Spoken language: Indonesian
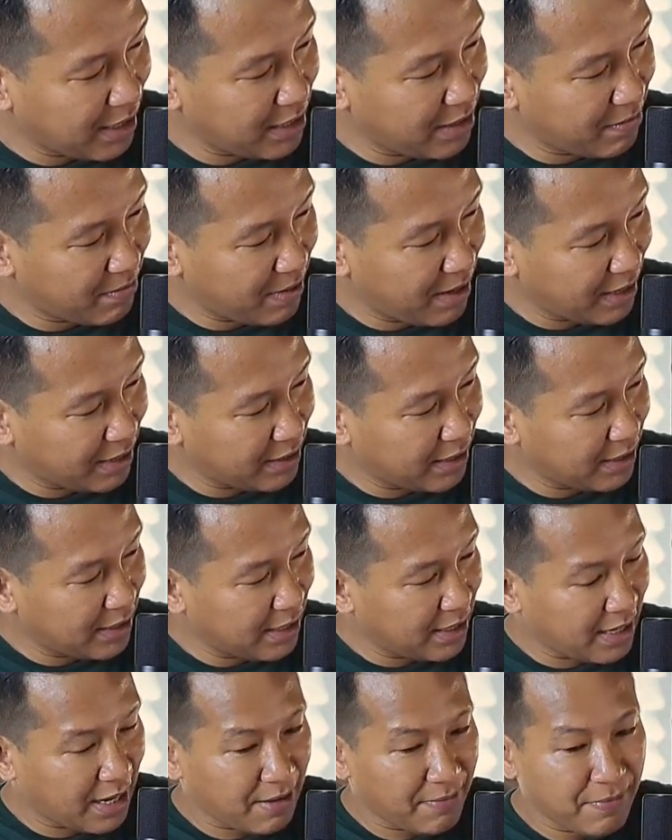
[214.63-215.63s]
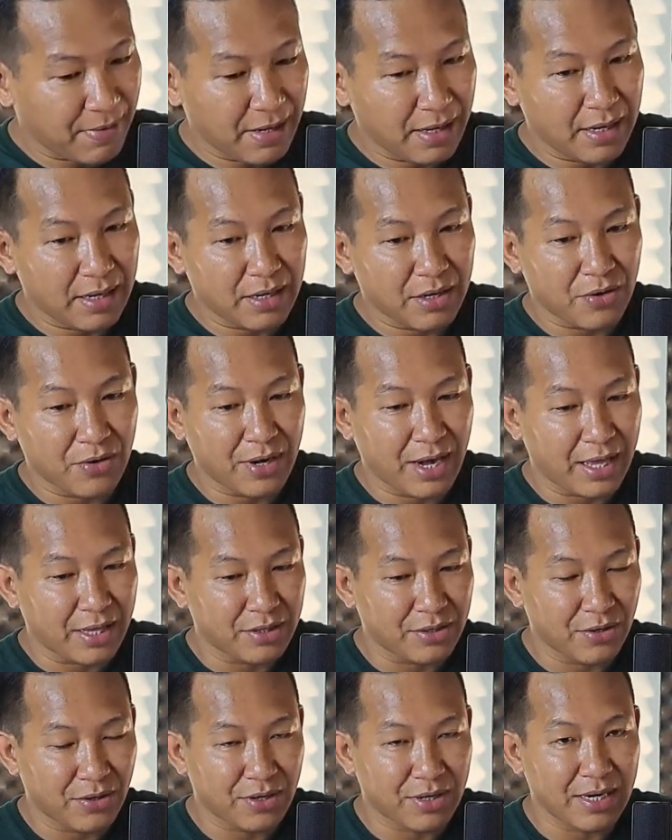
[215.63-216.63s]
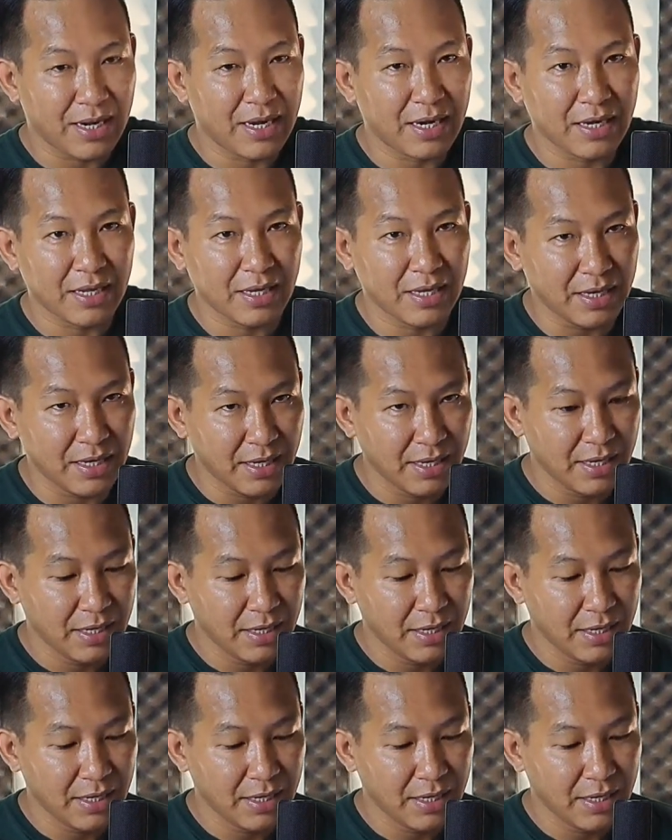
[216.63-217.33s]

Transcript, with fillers: ada mic-nya dan kabel konektor dari